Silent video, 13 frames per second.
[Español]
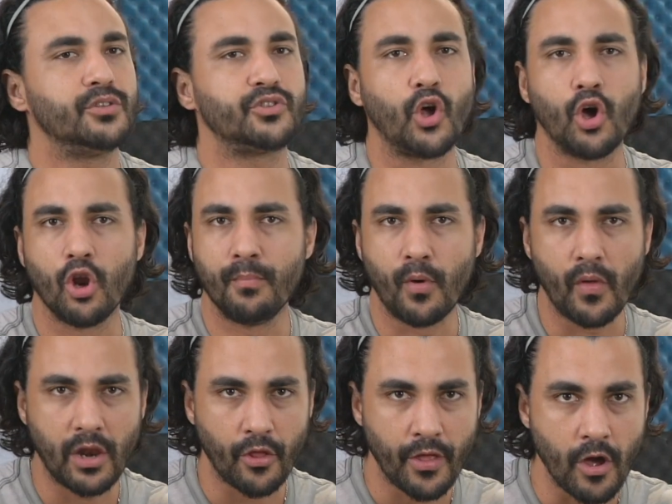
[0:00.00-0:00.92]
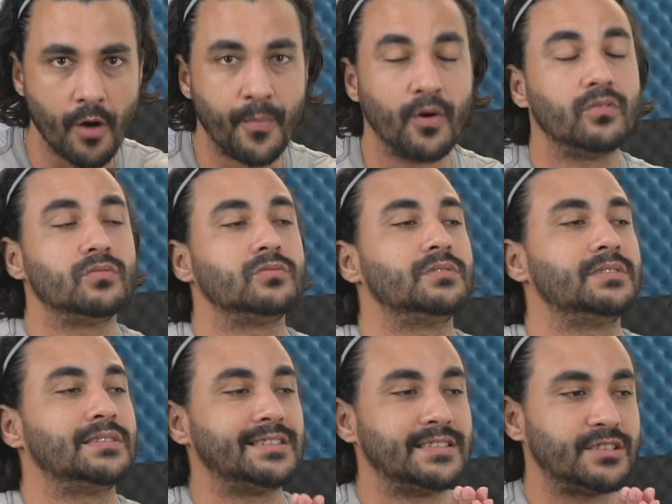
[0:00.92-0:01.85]
todos los modelos de Oppo
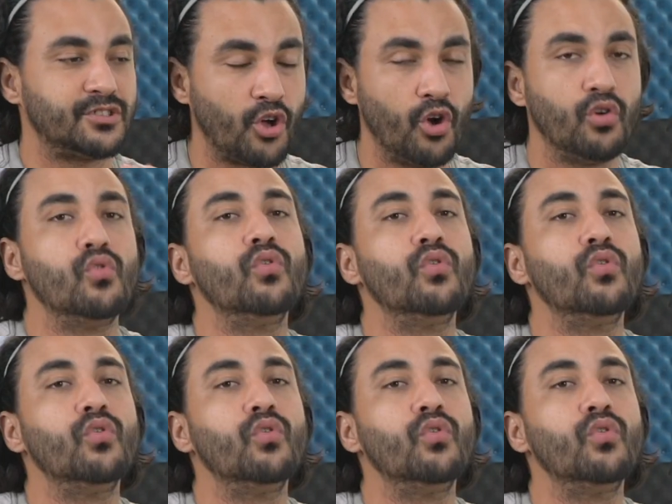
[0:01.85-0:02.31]
son